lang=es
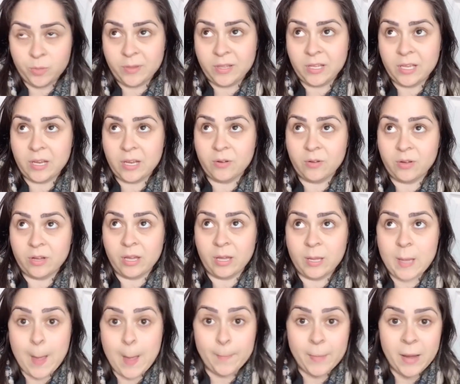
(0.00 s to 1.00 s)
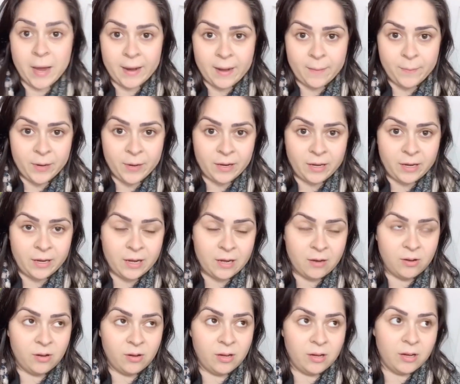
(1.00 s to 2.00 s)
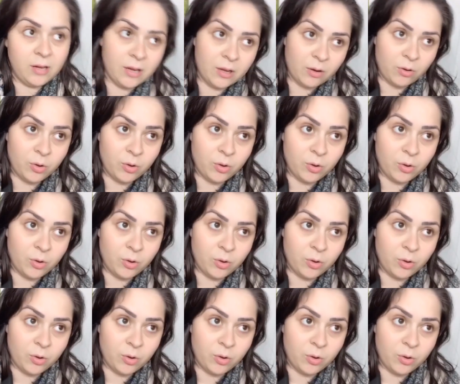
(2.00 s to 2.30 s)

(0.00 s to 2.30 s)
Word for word: Me dijeron que llamara para ir a,